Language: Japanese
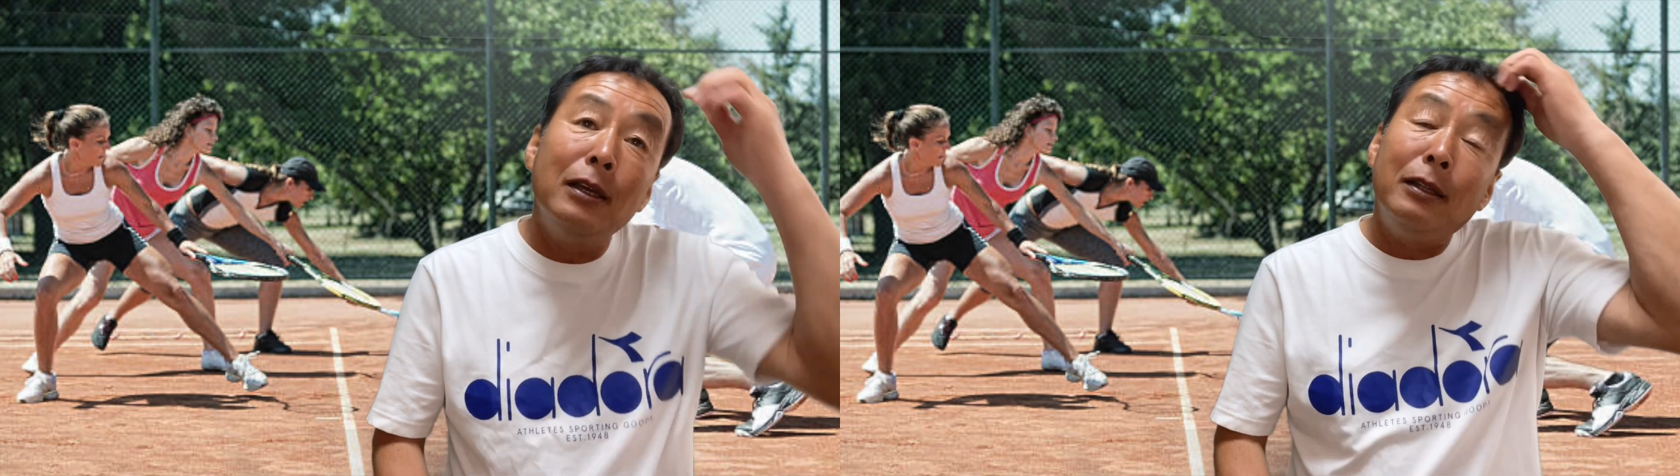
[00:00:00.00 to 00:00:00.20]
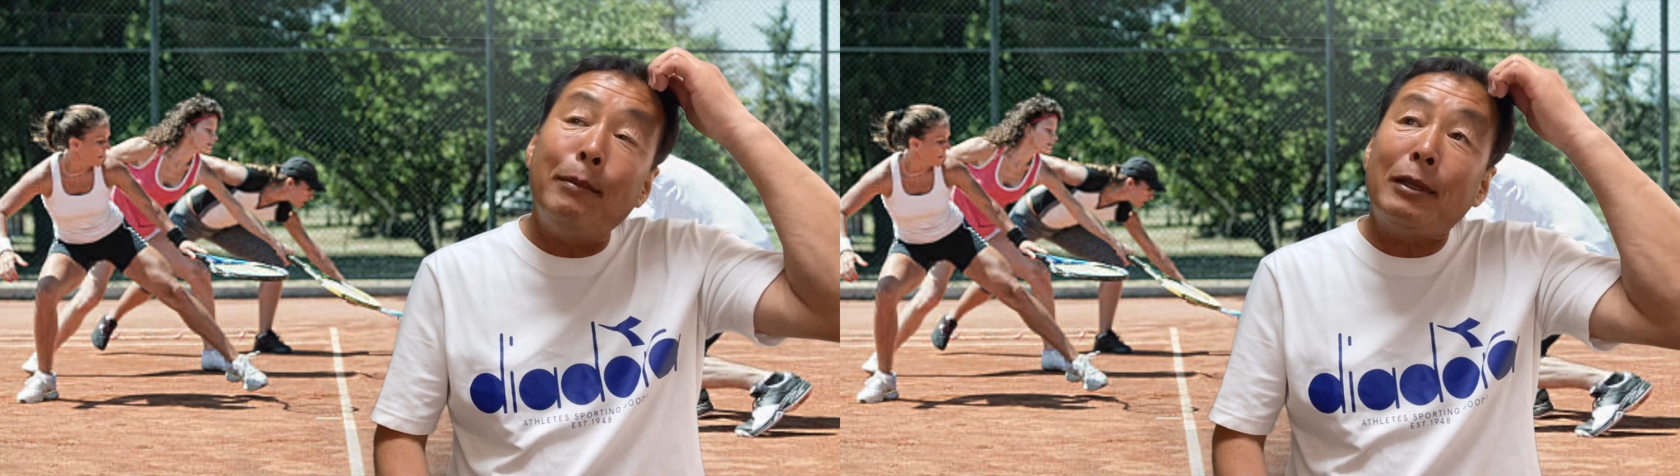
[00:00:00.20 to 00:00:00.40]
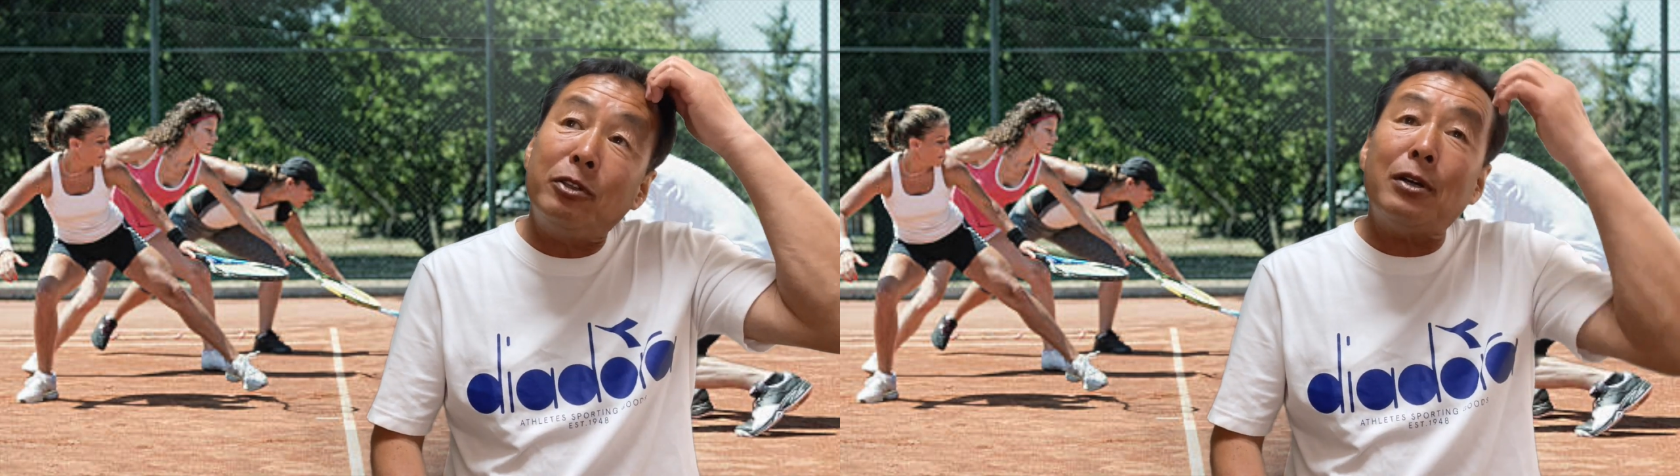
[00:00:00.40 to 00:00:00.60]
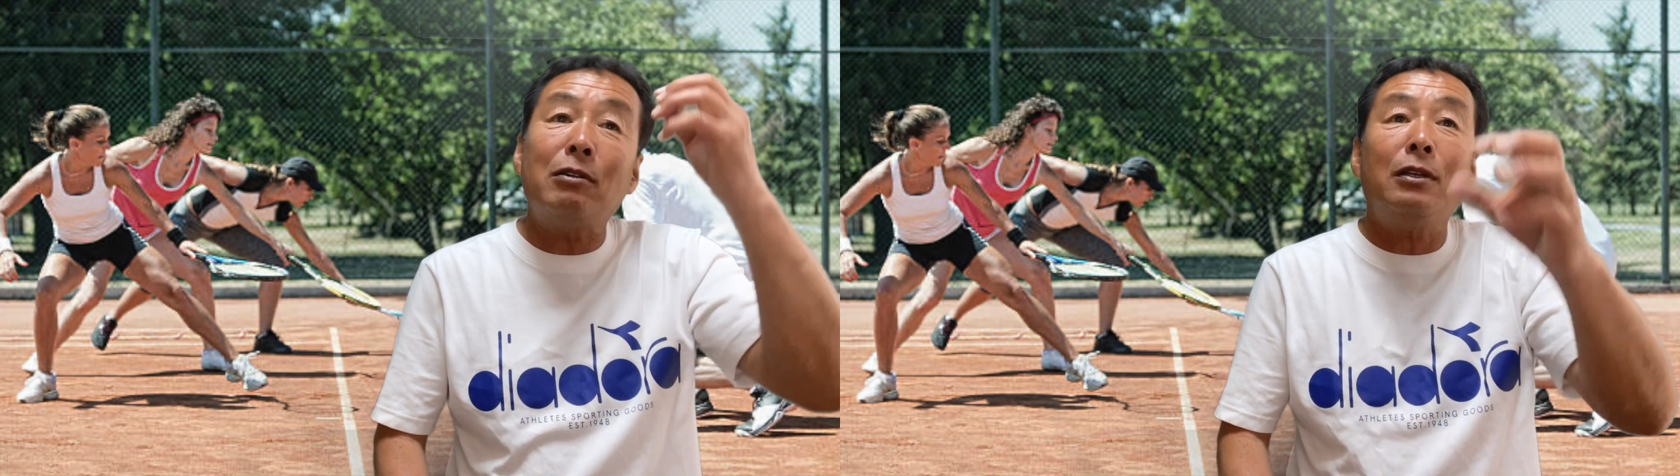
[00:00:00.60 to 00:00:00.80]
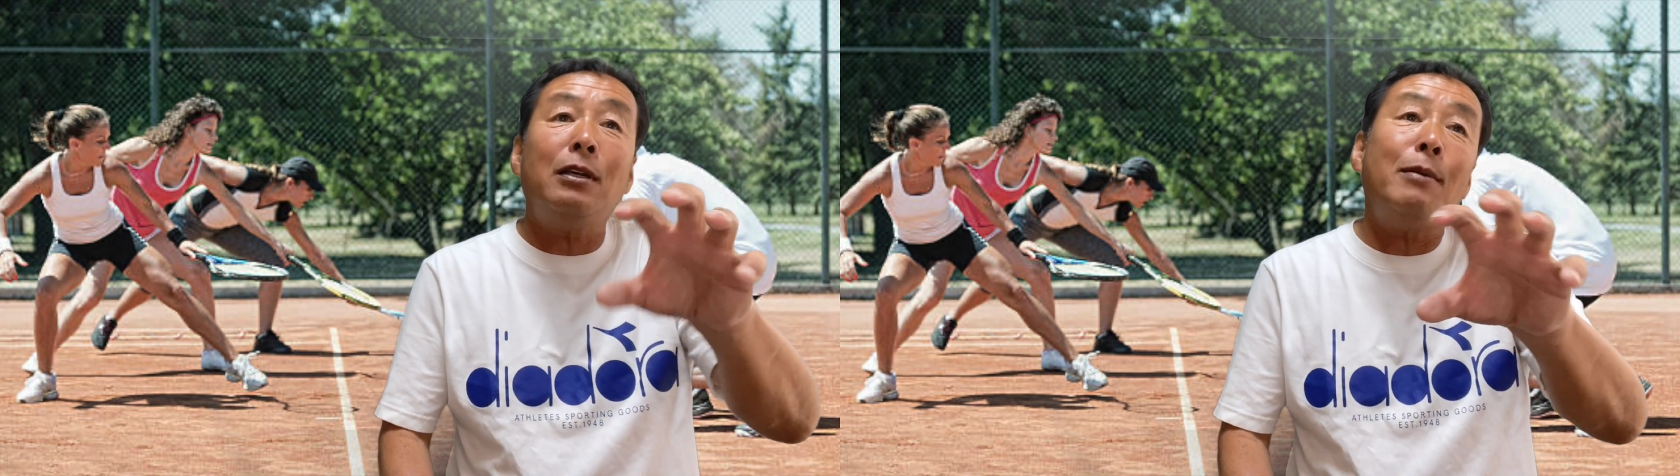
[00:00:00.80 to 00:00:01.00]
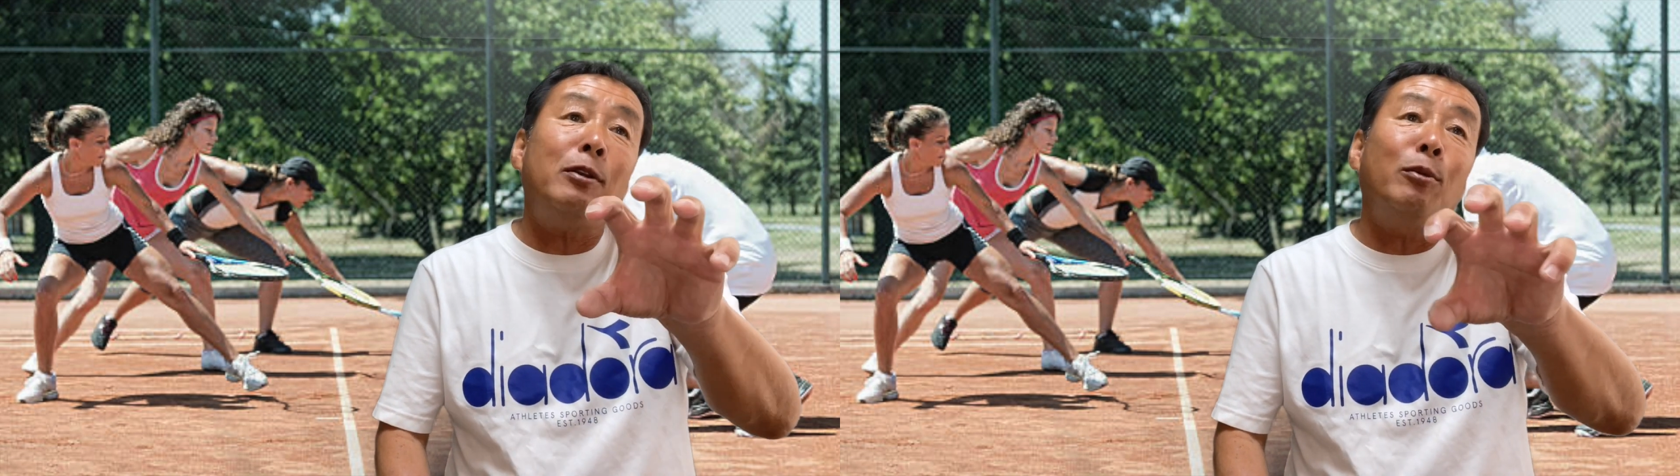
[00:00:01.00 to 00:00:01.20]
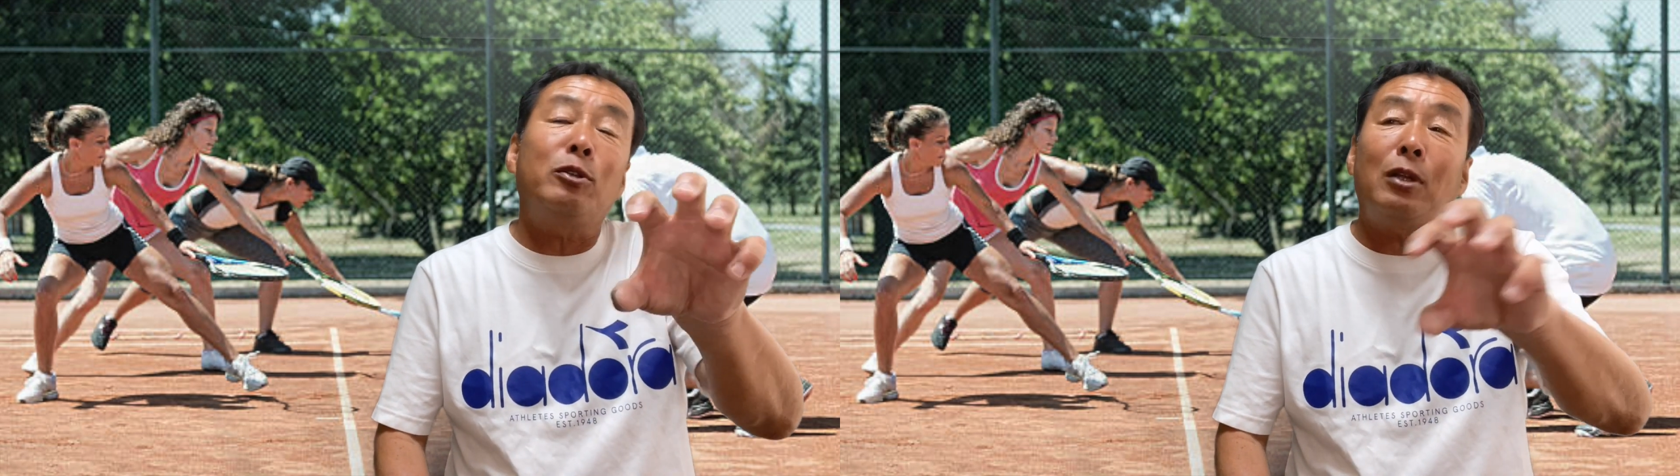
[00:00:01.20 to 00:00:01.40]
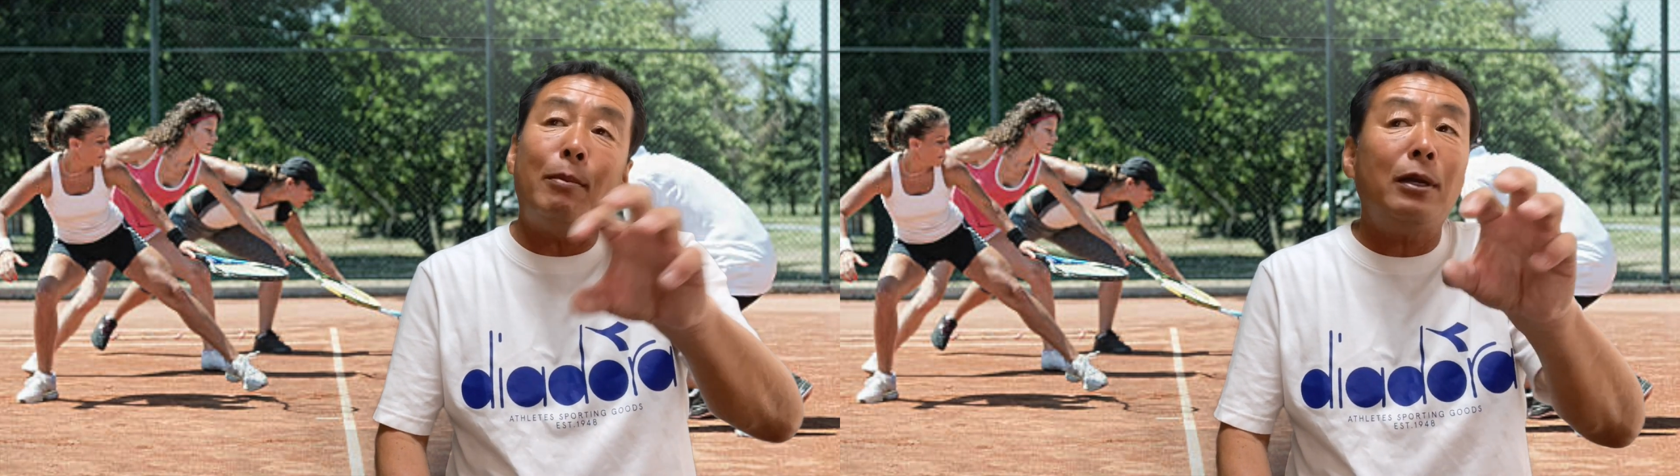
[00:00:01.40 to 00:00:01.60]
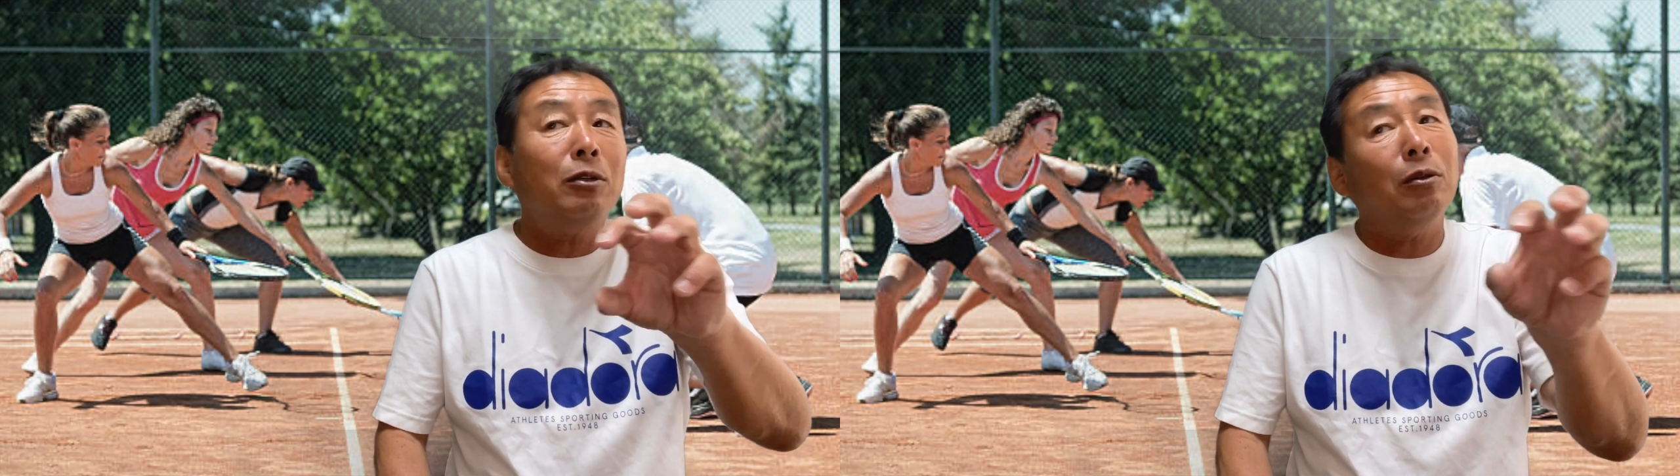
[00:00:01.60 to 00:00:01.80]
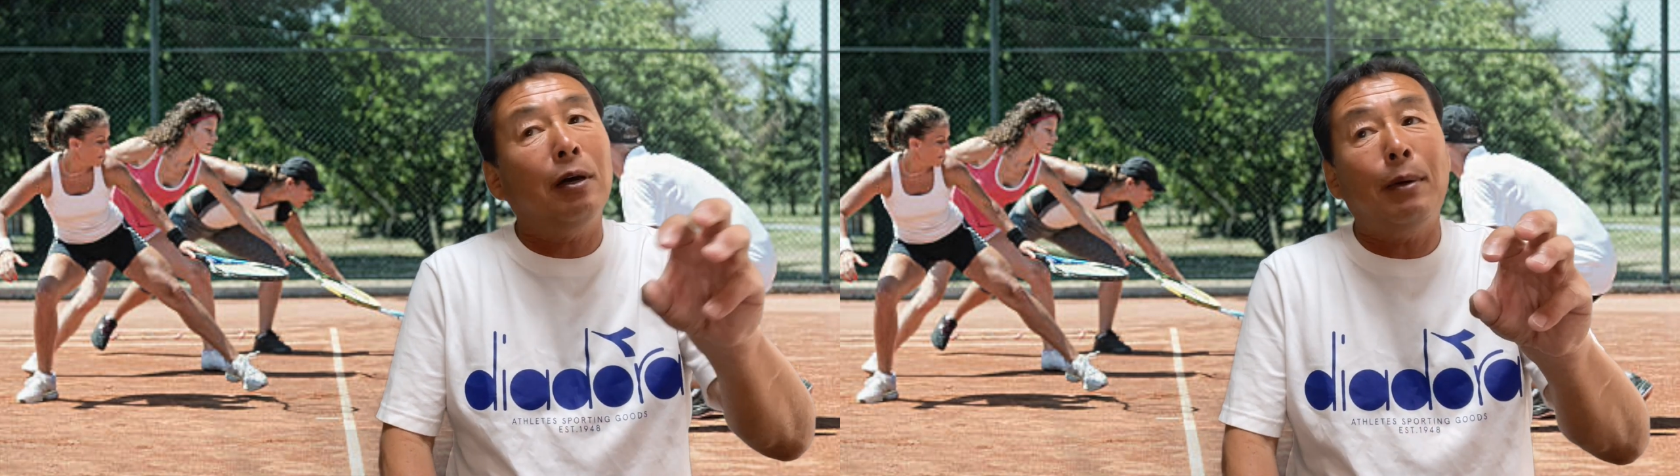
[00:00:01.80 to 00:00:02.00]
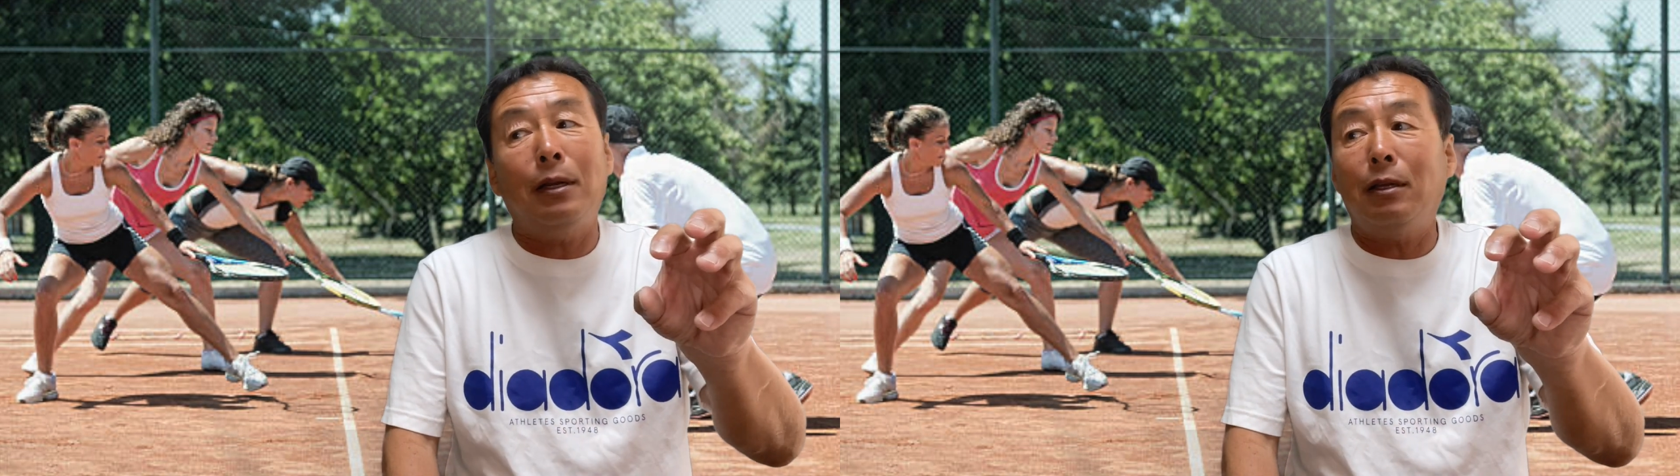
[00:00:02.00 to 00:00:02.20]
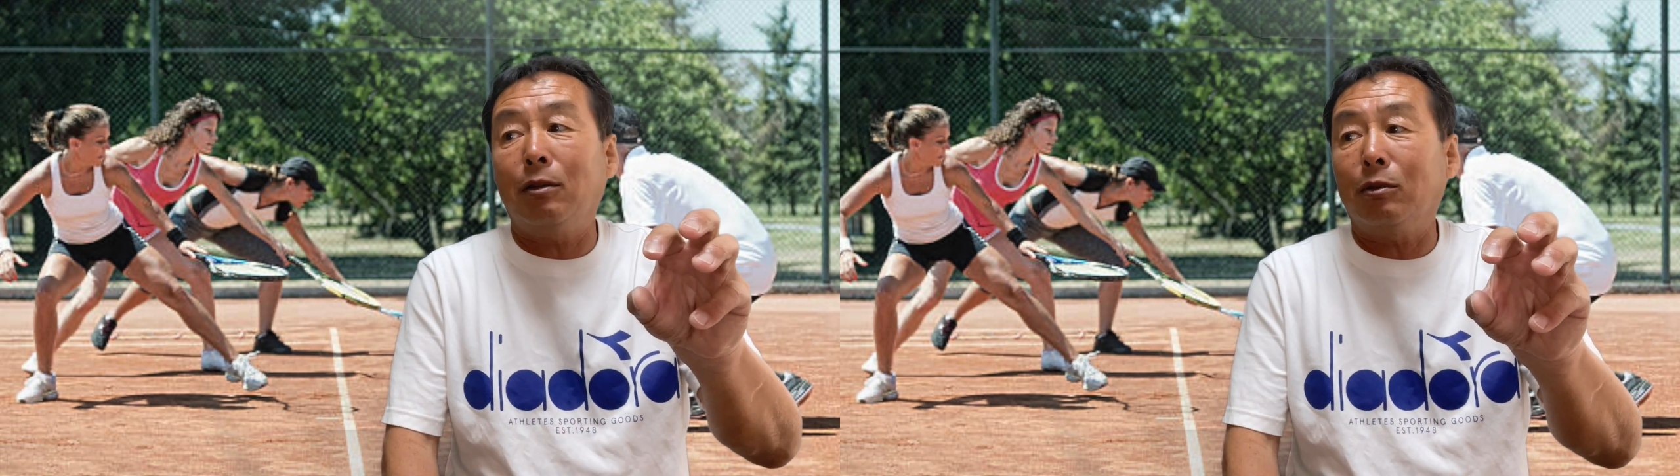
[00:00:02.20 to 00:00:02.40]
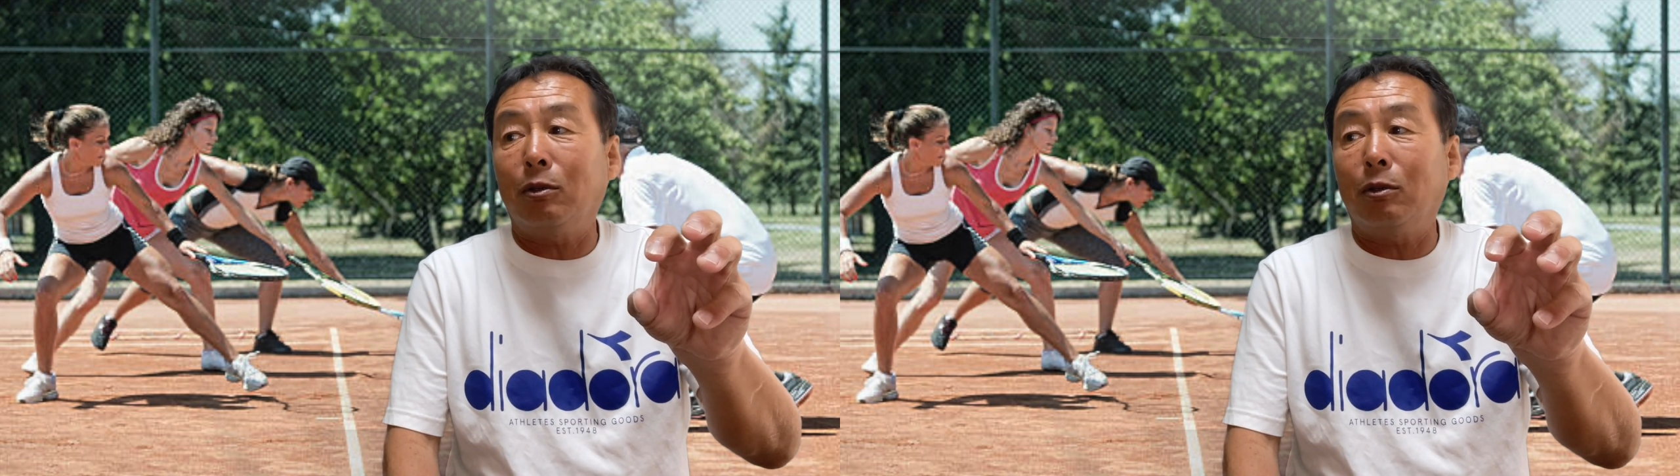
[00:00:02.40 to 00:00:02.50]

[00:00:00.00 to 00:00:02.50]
で、まあ、中学生レベルでもちょっとあんまりちょっとあまり、